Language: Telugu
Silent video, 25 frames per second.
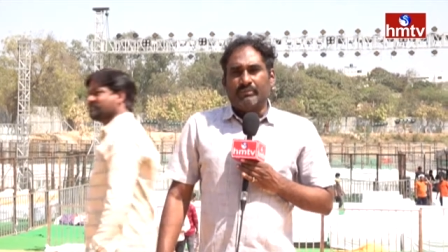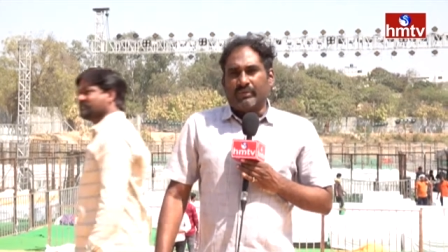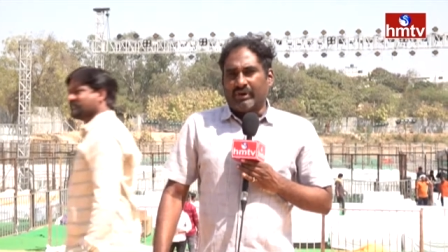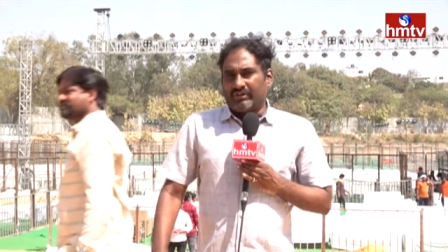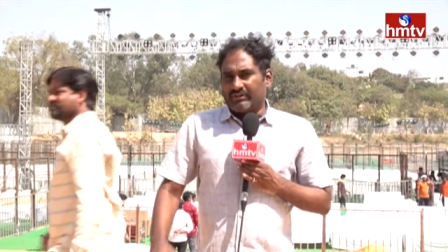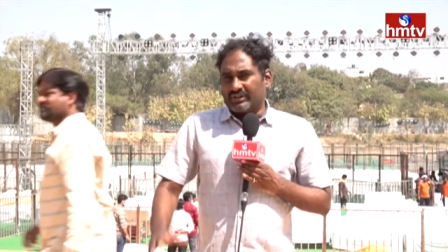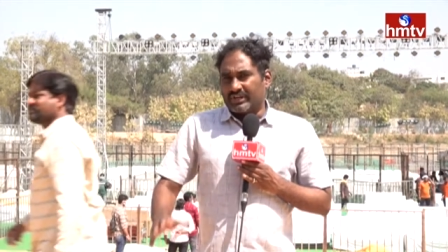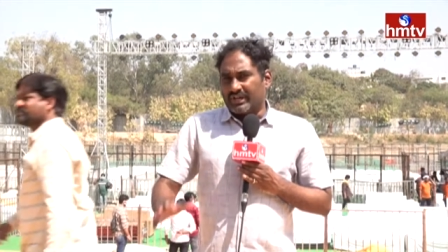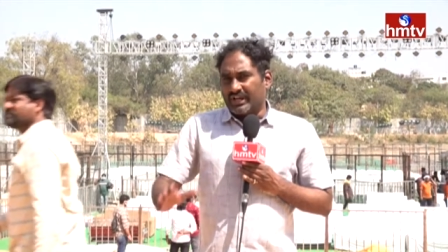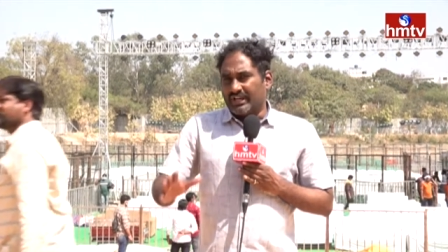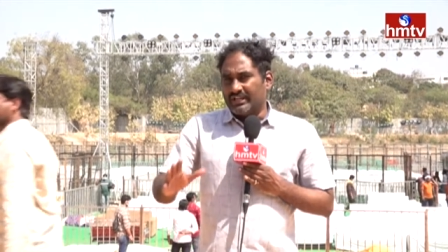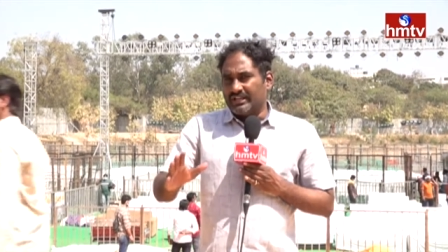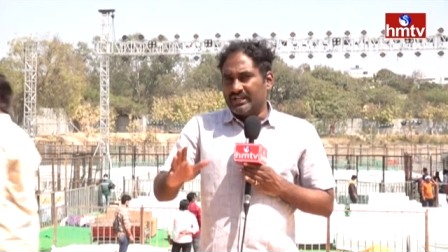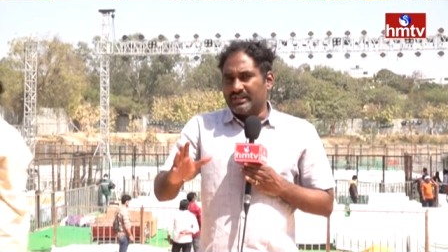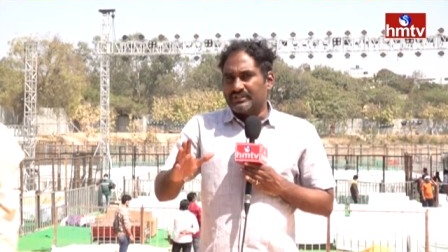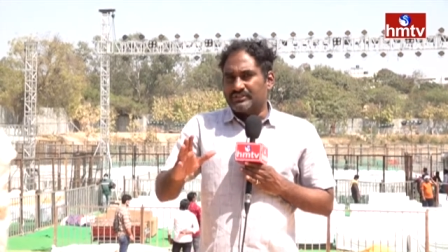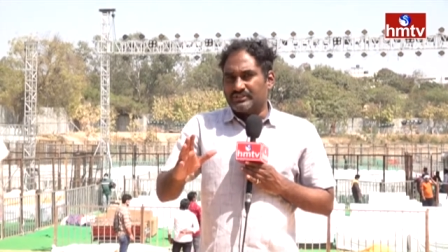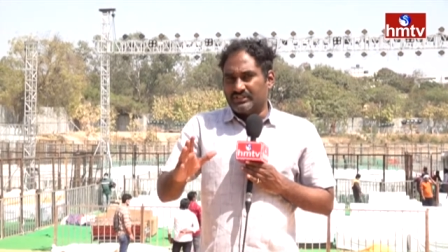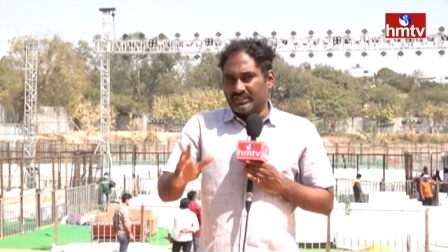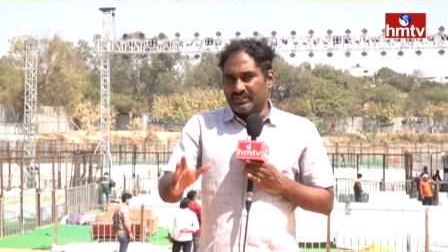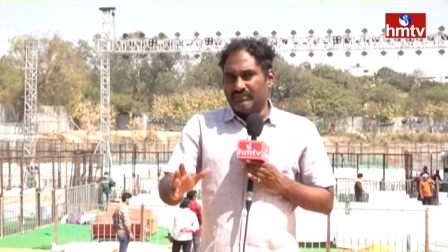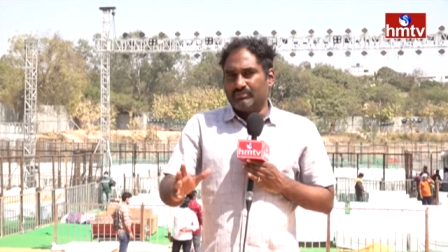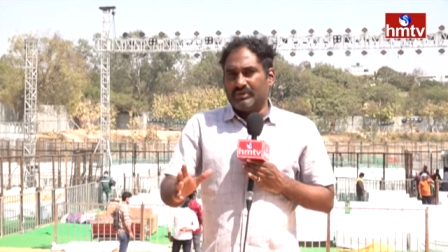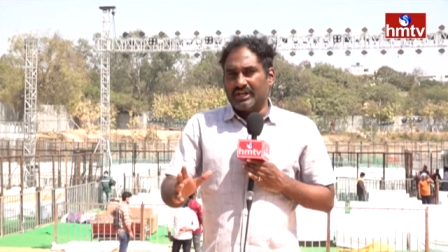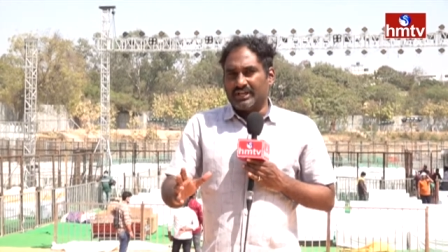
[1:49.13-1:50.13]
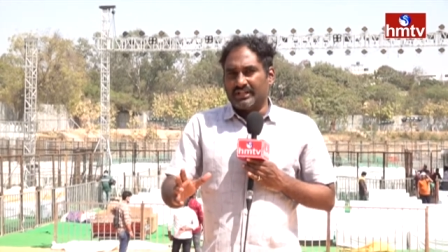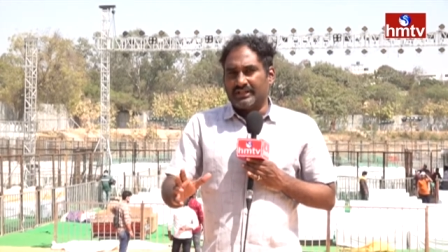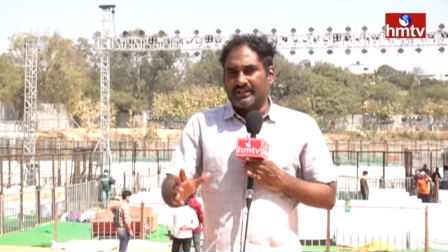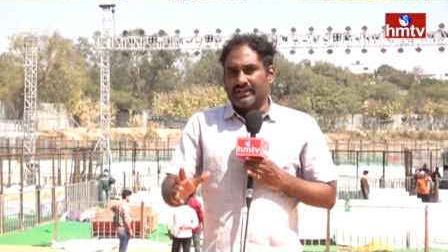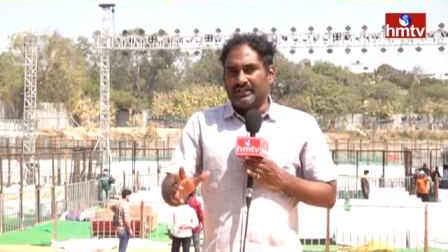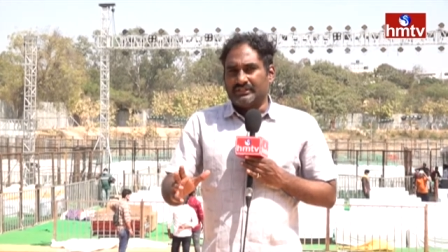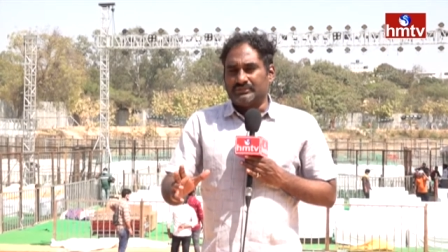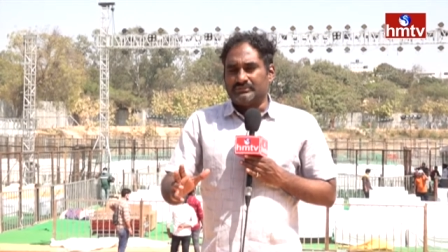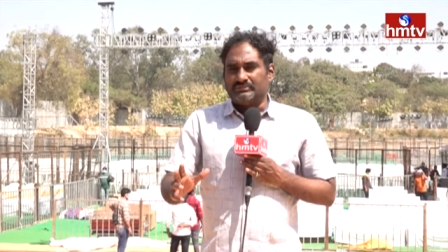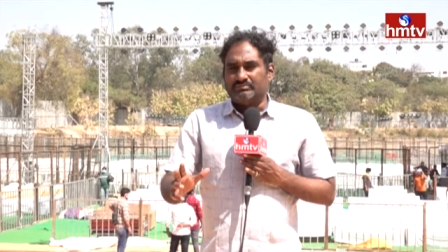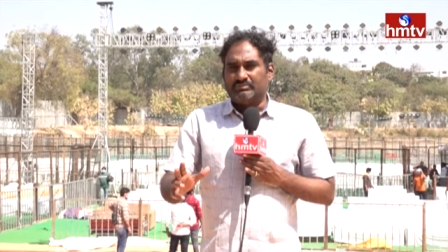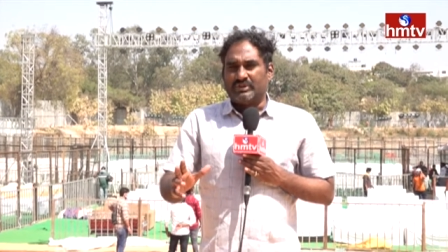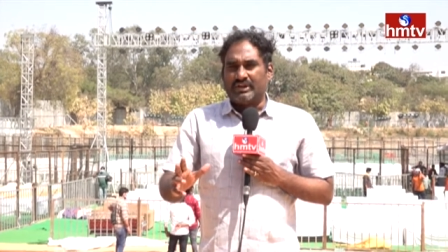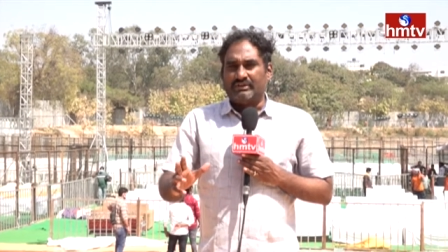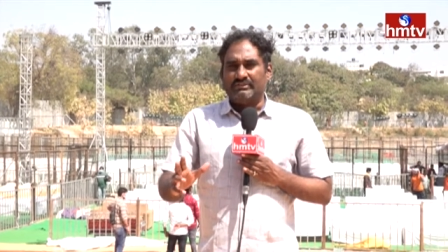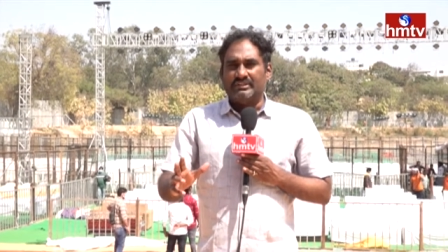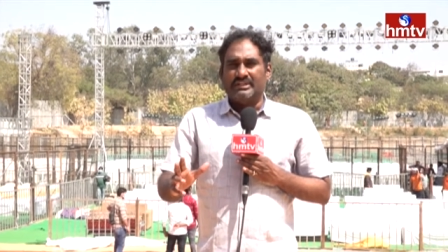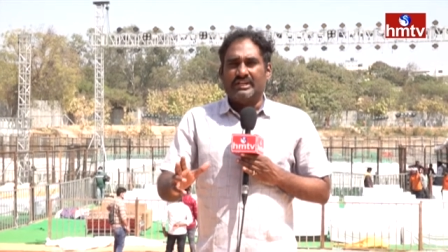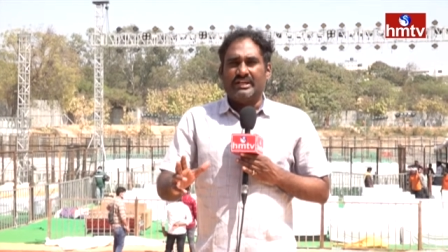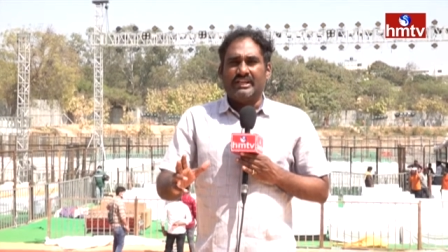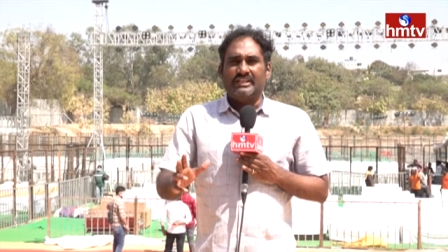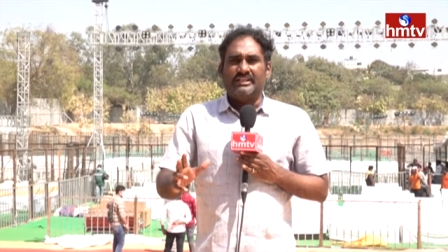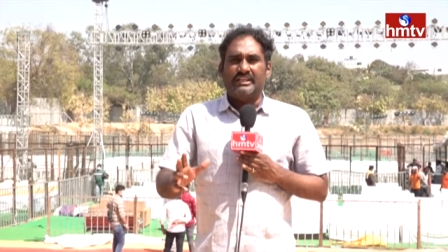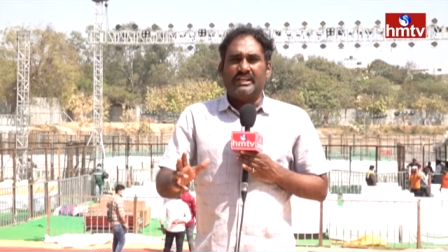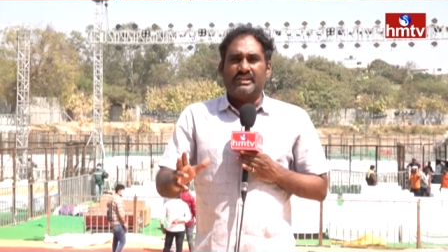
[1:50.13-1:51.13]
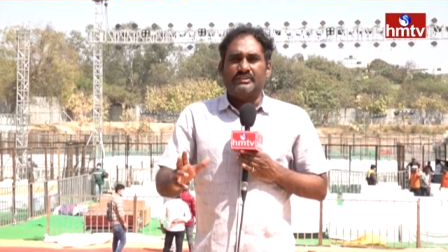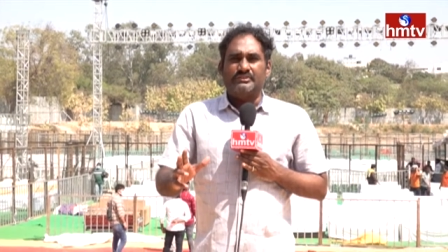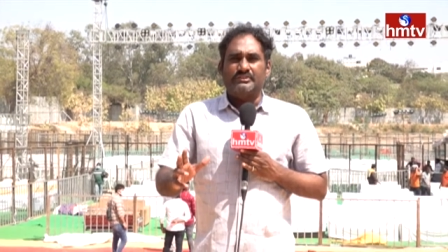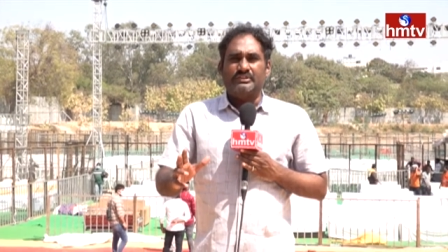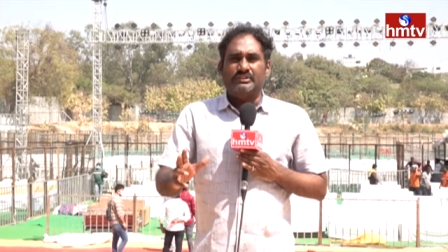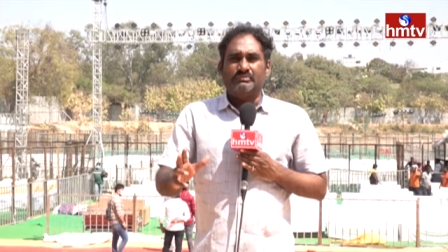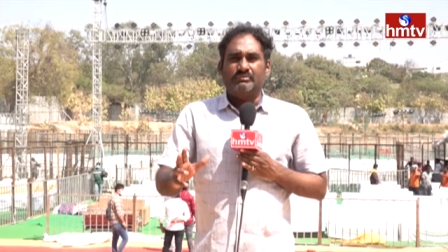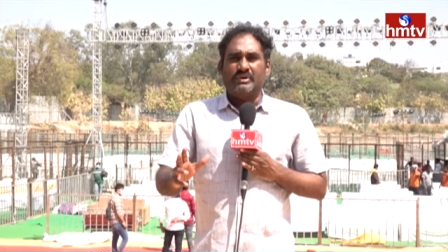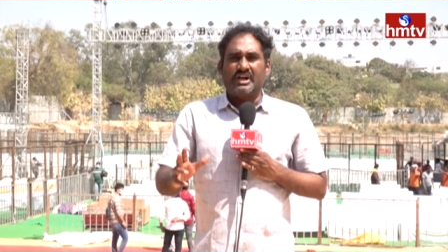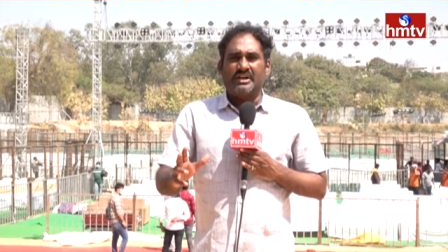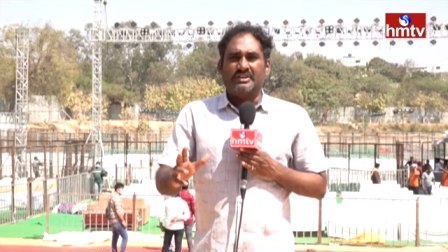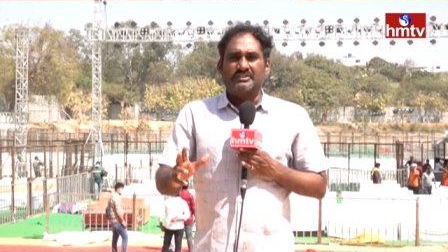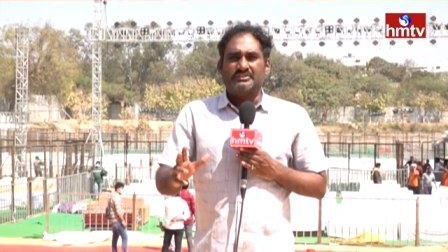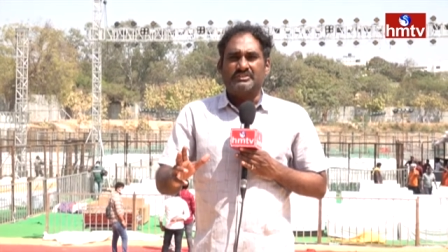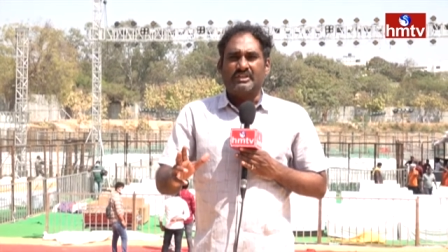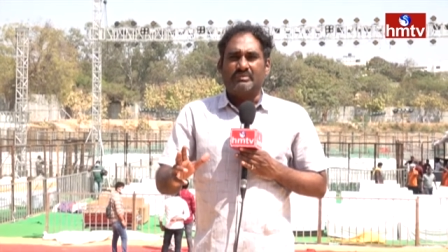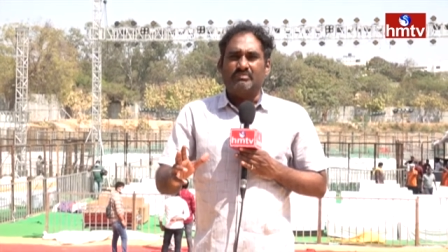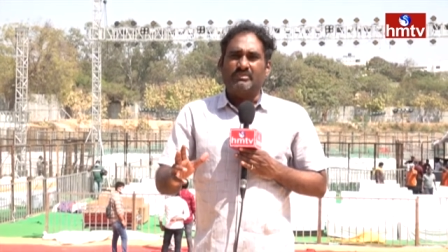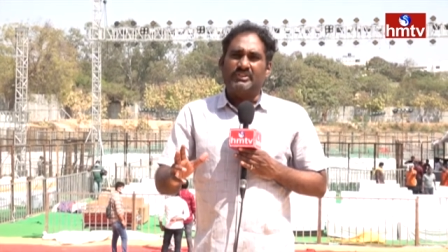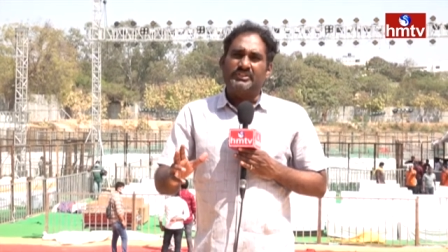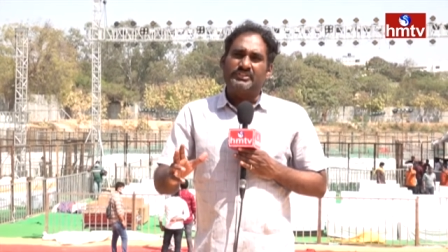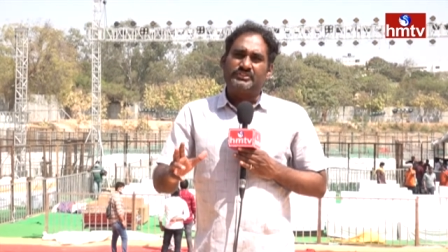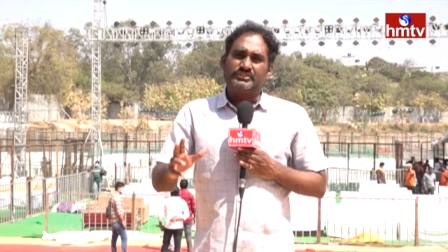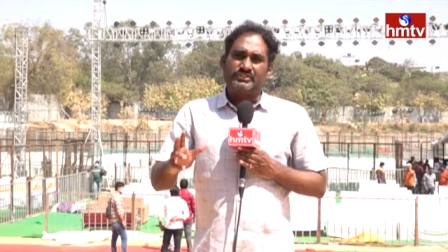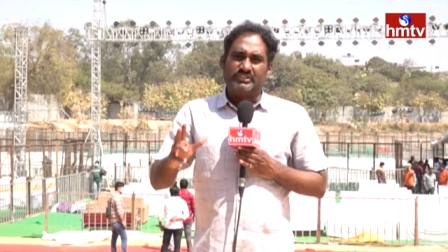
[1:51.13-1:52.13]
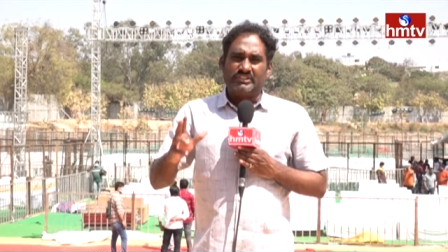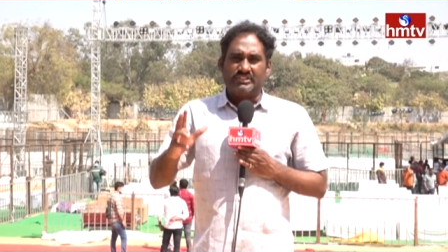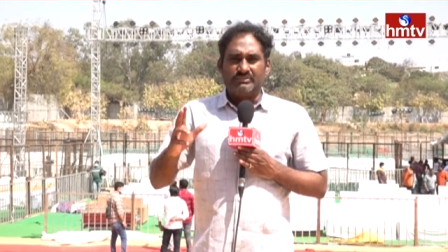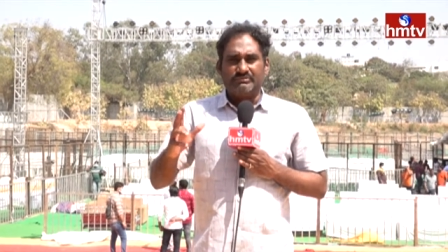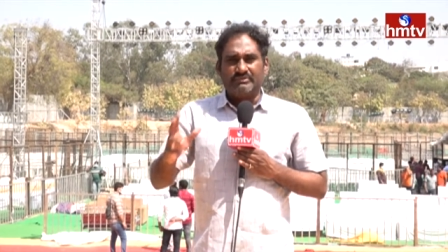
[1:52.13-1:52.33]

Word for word: పవన్ కళ్యాణ్ సినిమానే కాదు పవన్ కళ్యాణ్ సినిమాకు సంబంధించిన